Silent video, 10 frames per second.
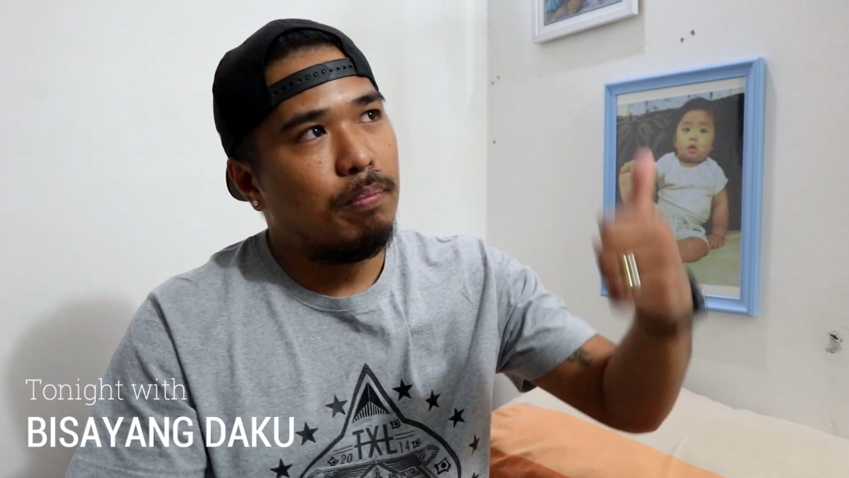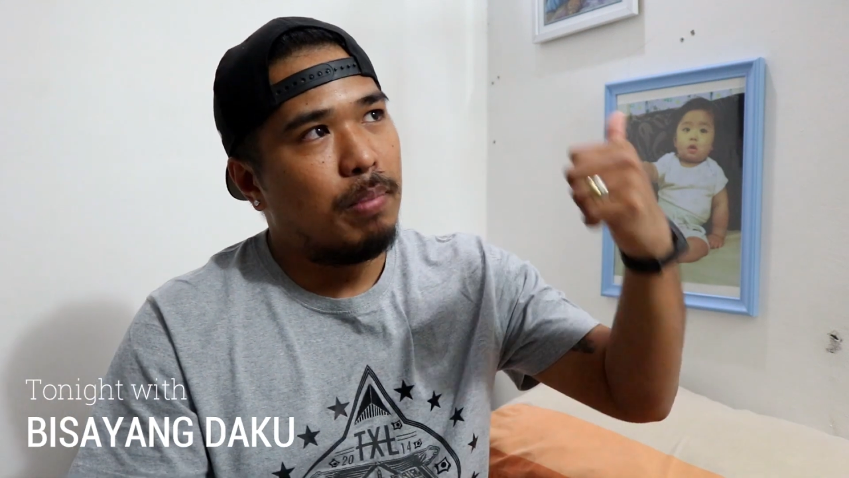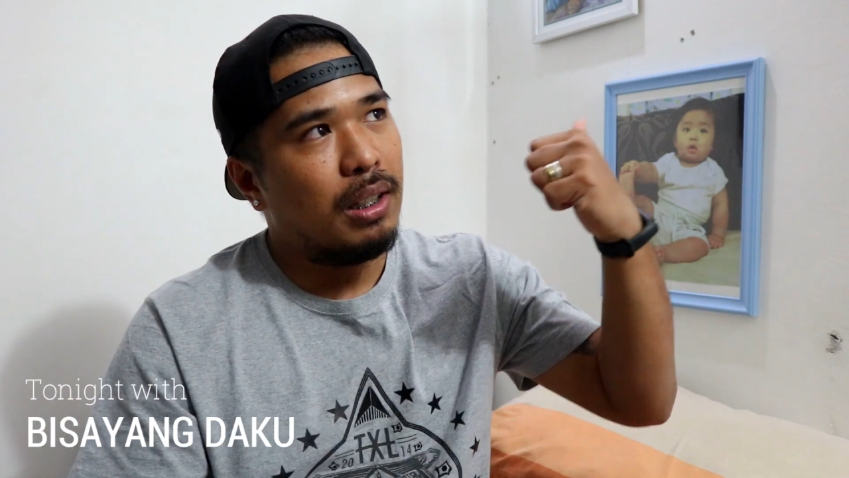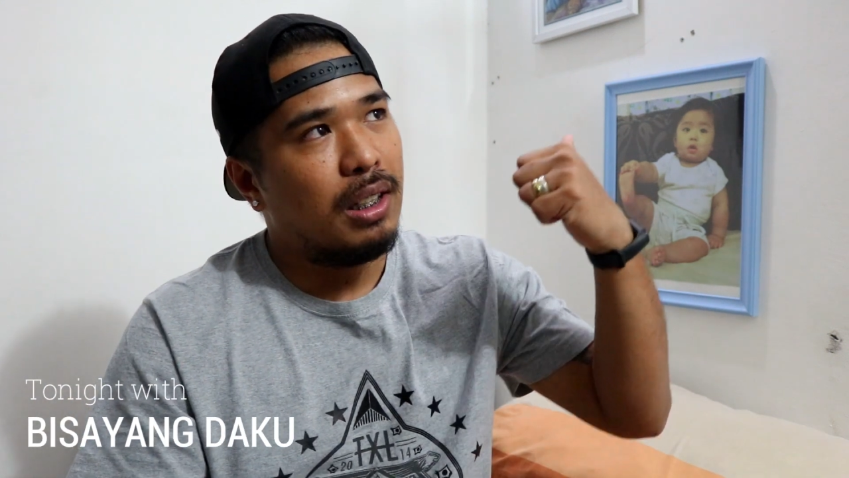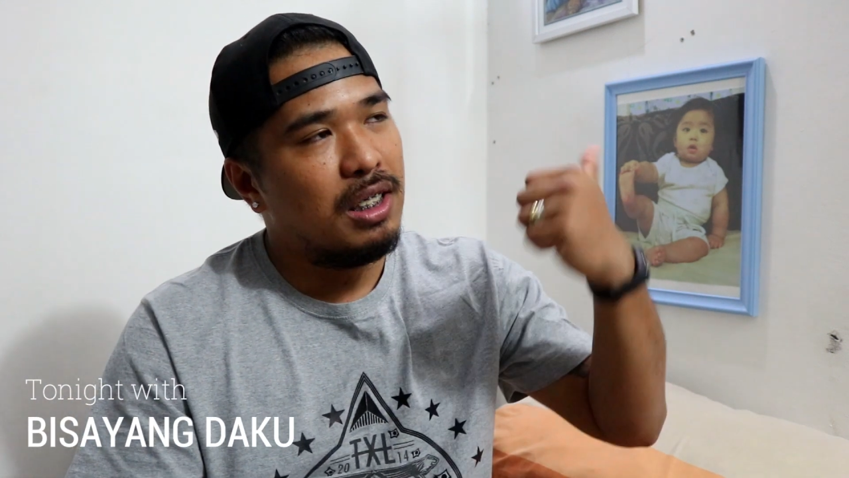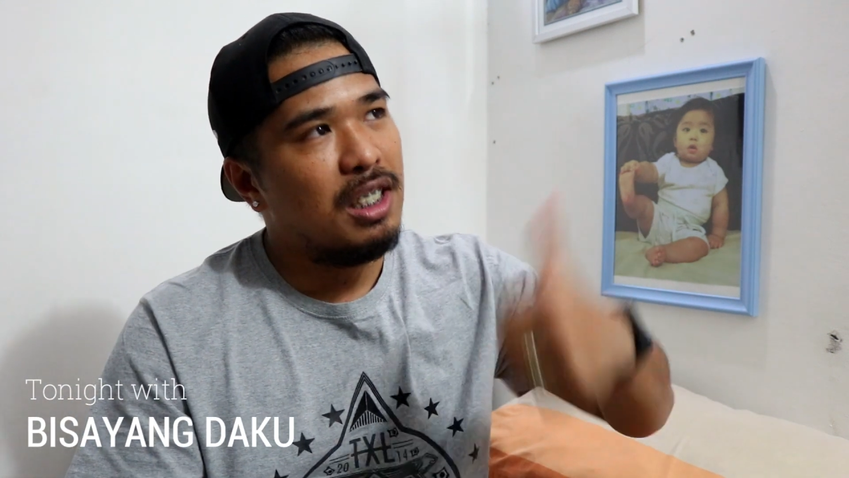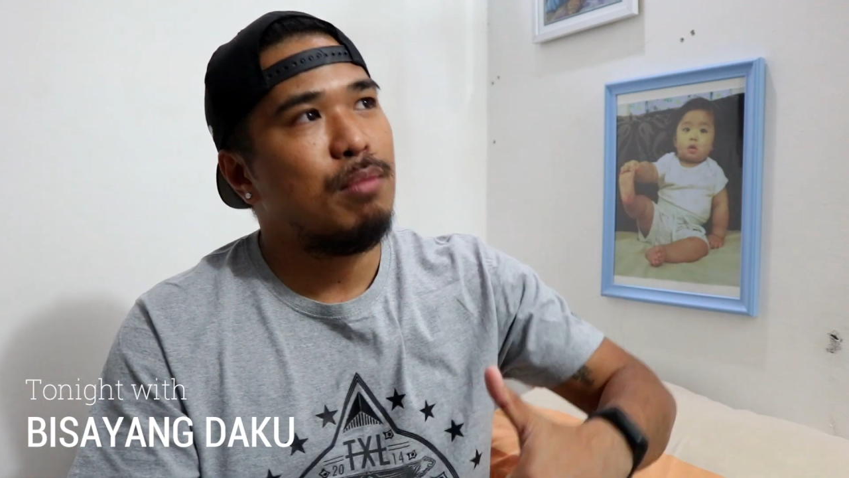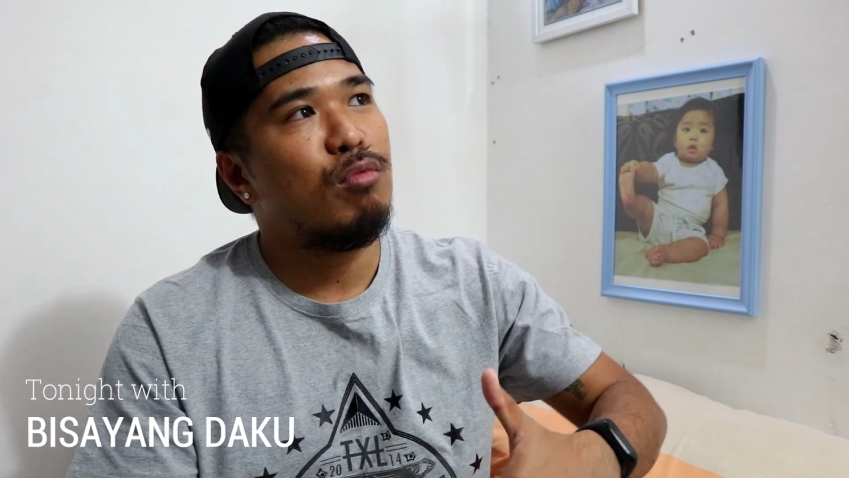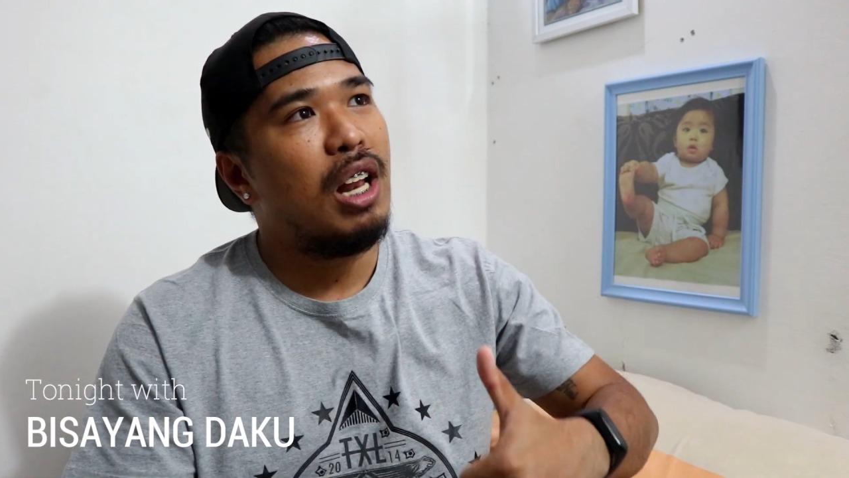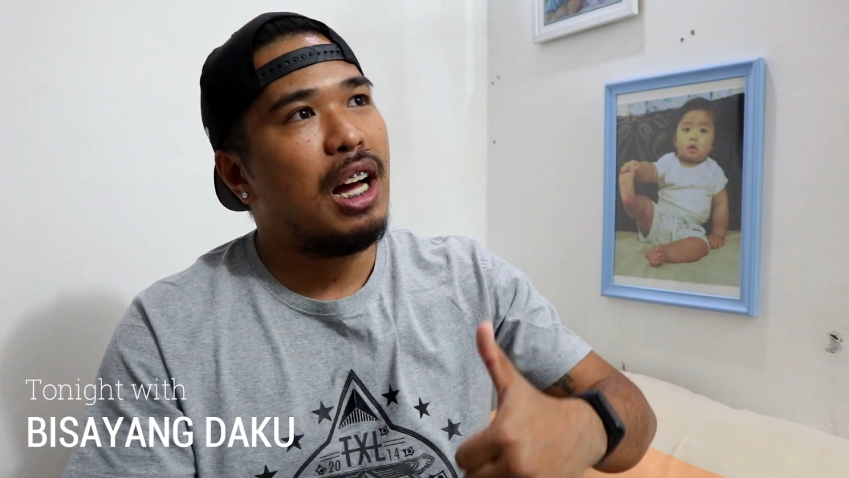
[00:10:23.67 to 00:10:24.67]
pag
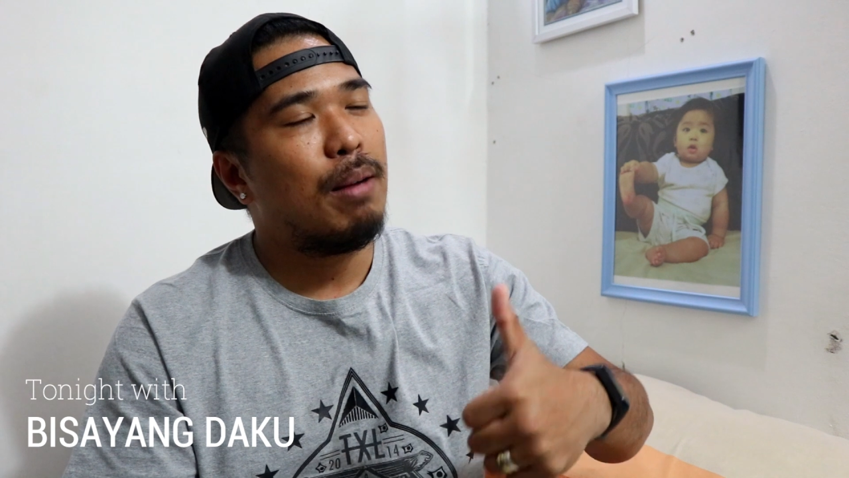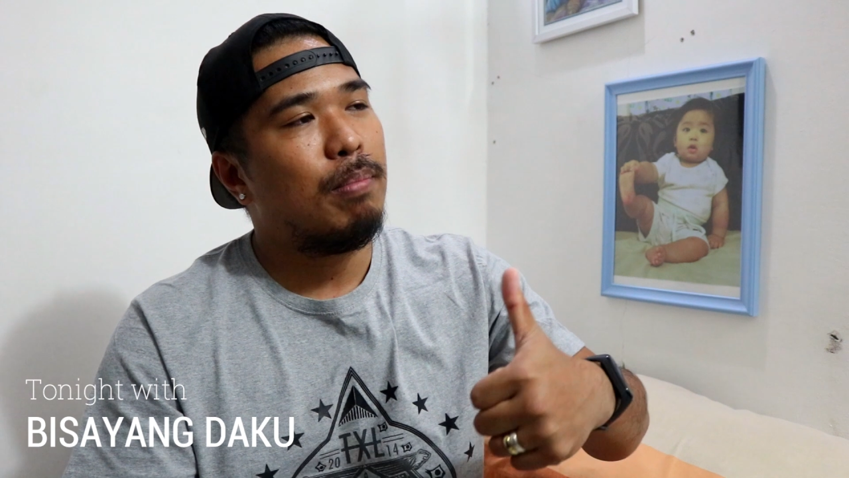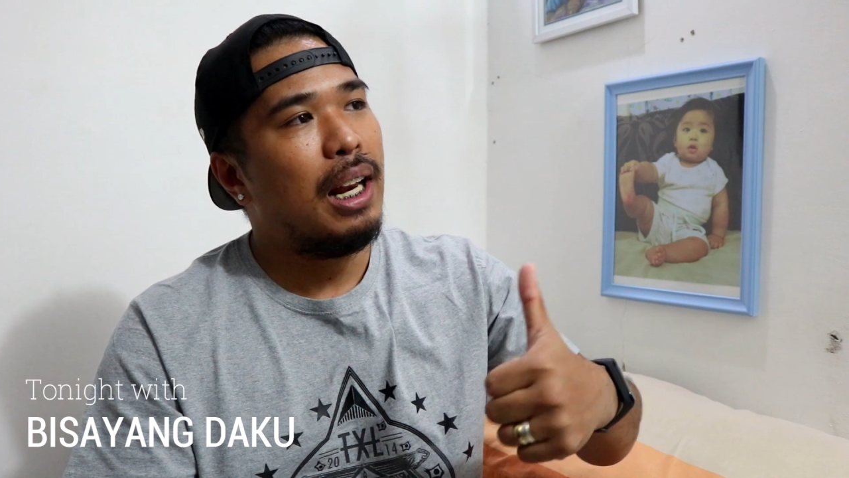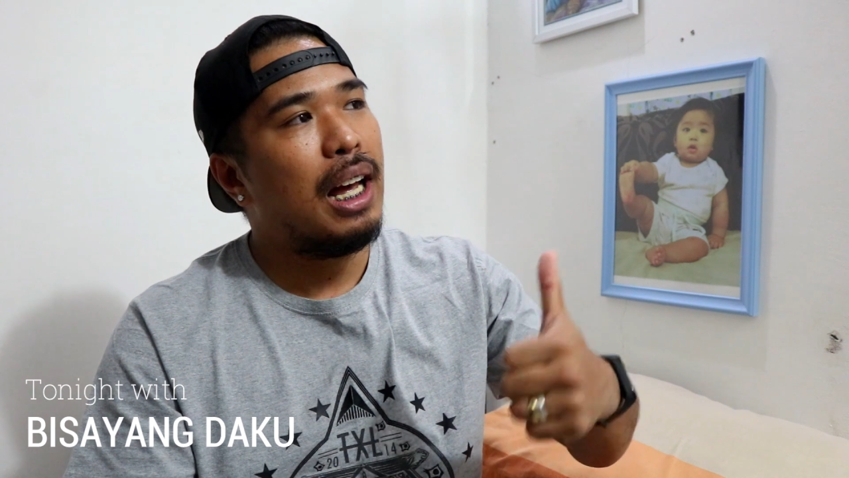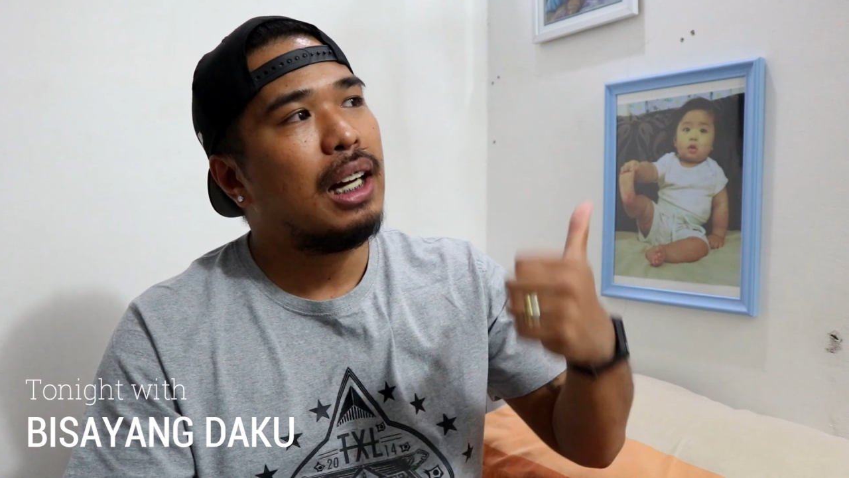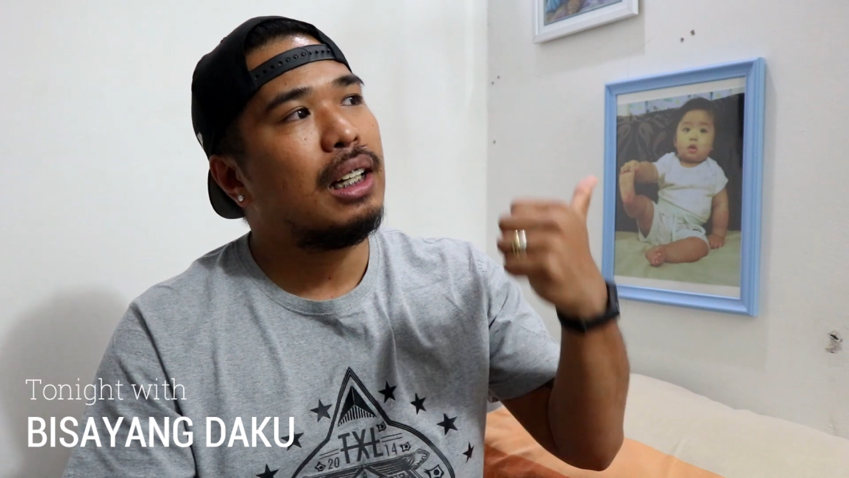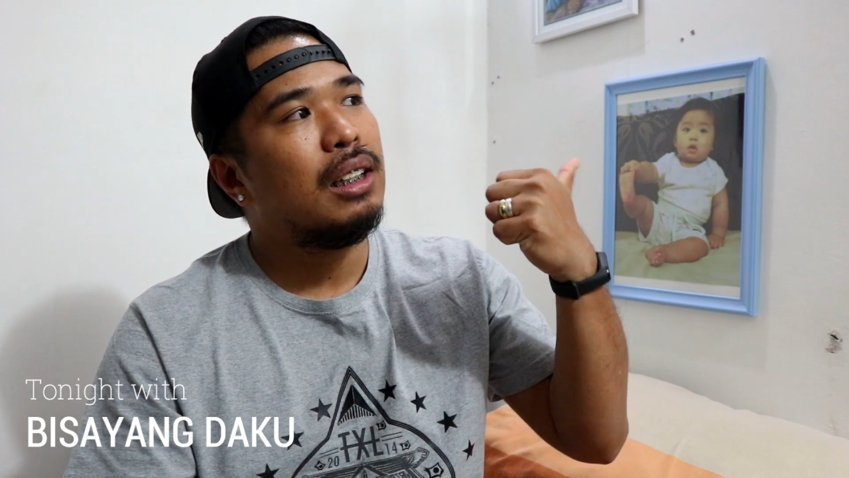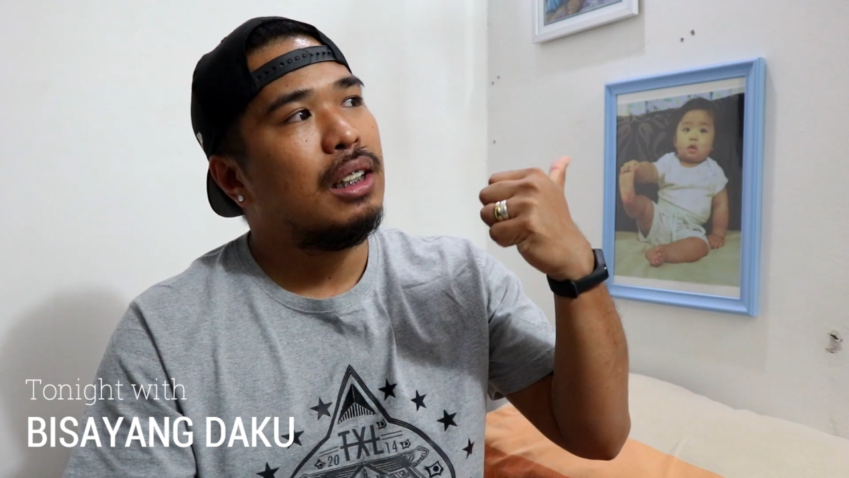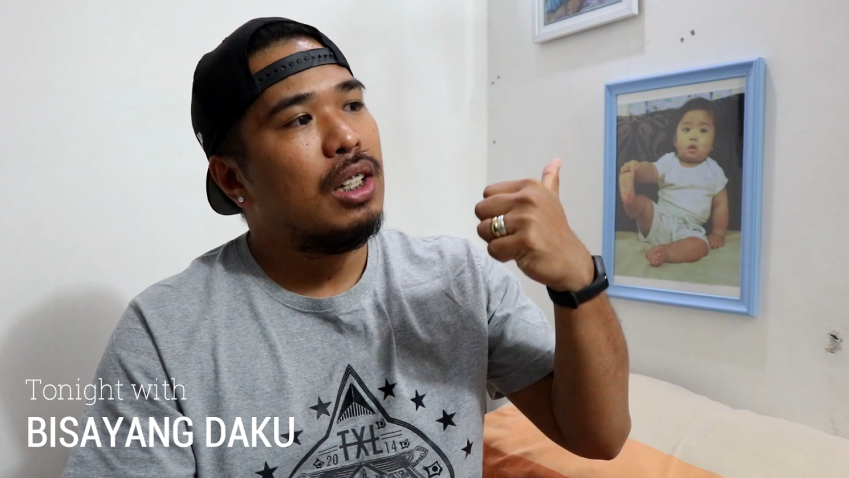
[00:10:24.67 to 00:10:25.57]
nagsisimula ka pa lang,